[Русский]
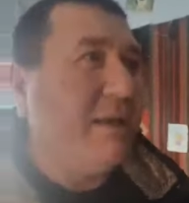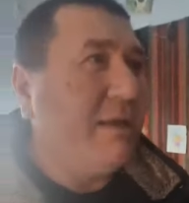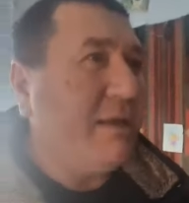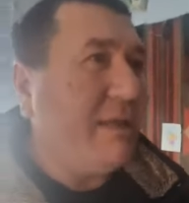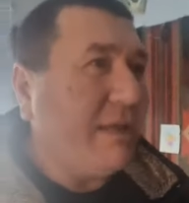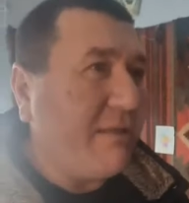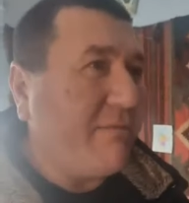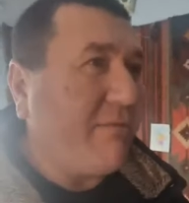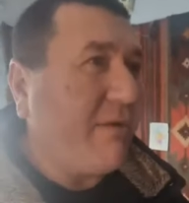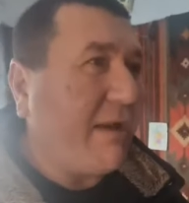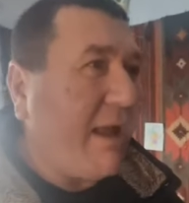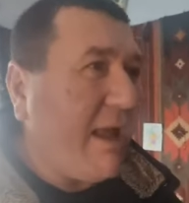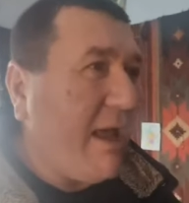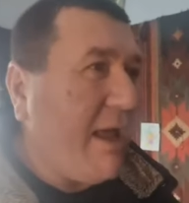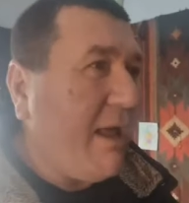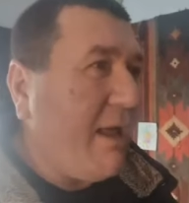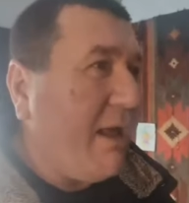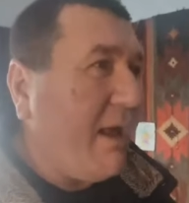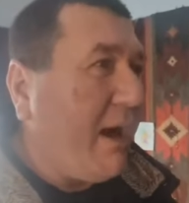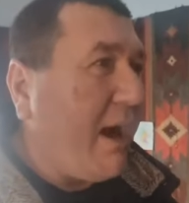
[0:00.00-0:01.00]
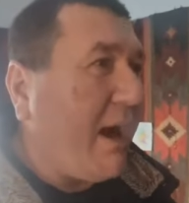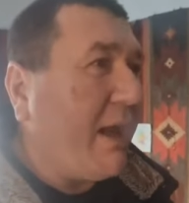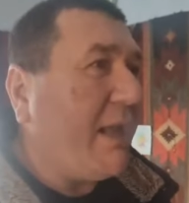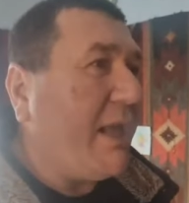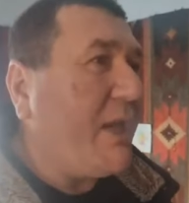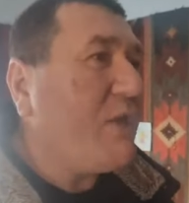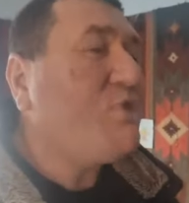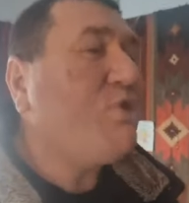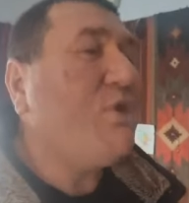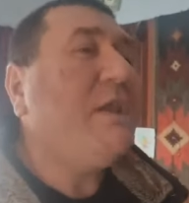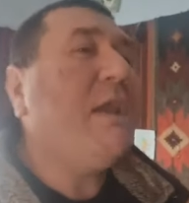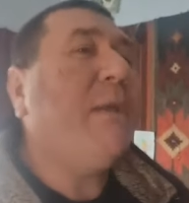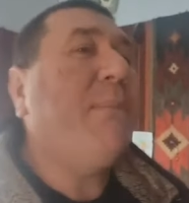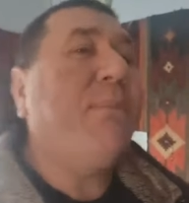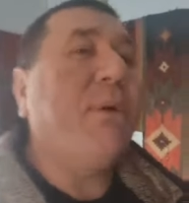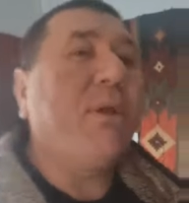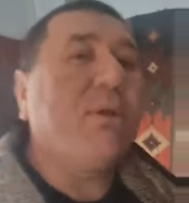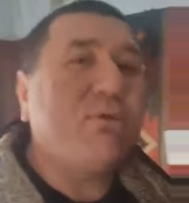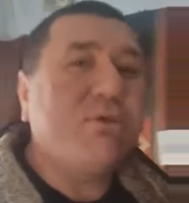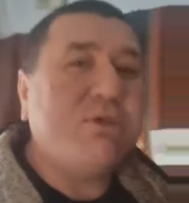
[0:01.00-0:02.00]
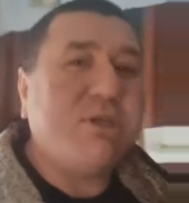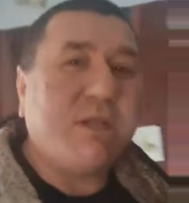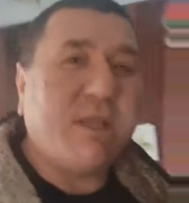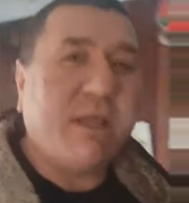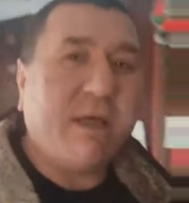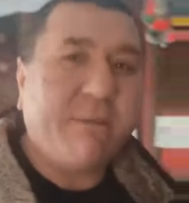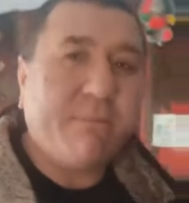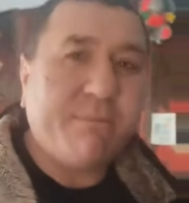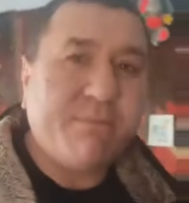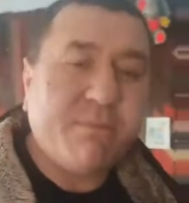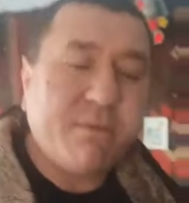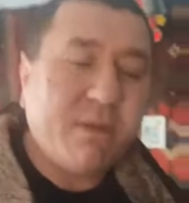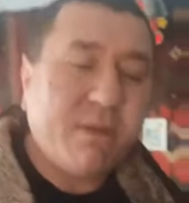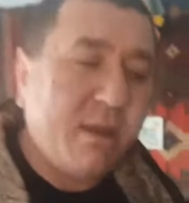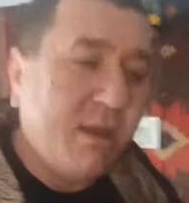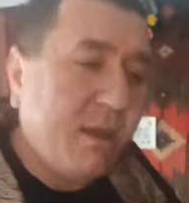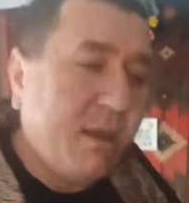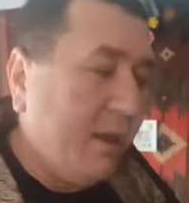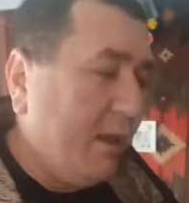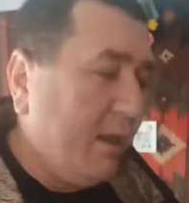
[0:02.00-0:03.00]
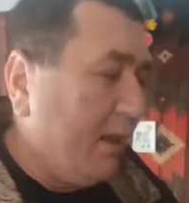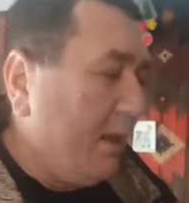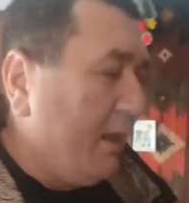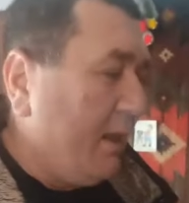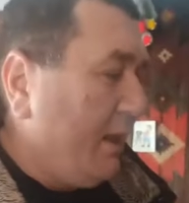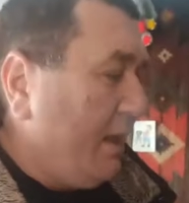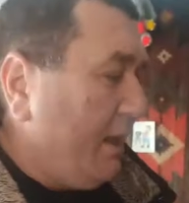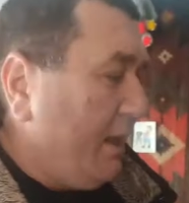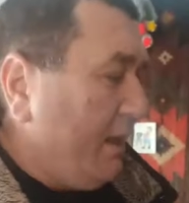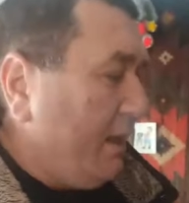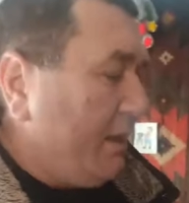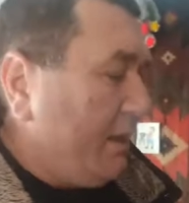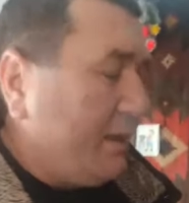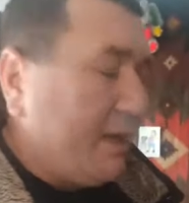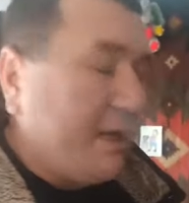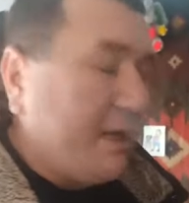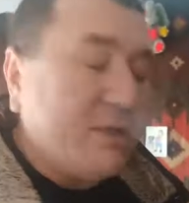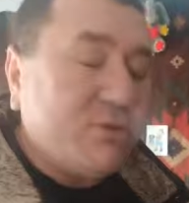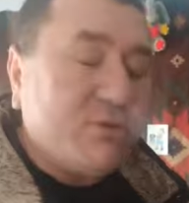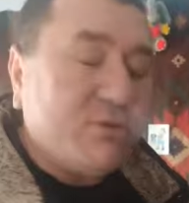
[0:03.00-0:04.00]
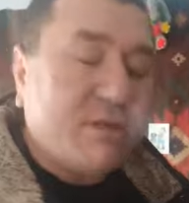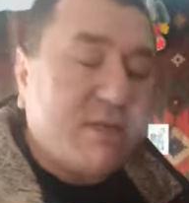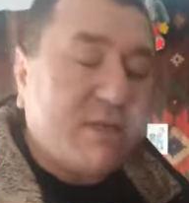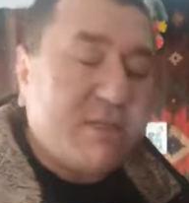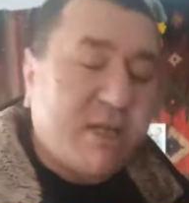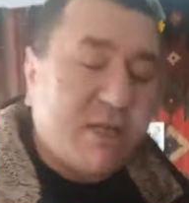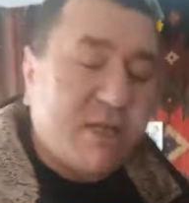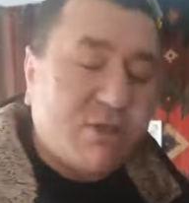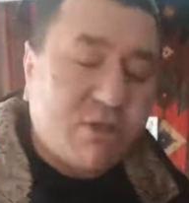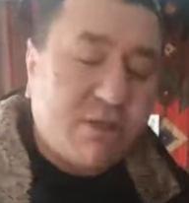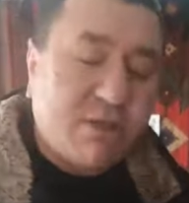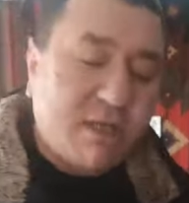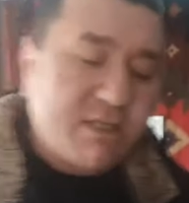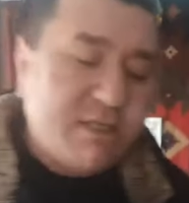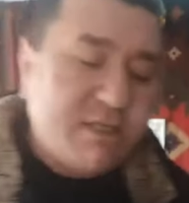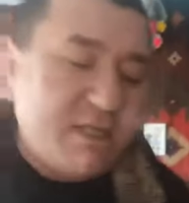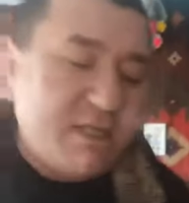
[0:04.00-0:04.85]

января, она еще не получила. Я хочу сказать, что даже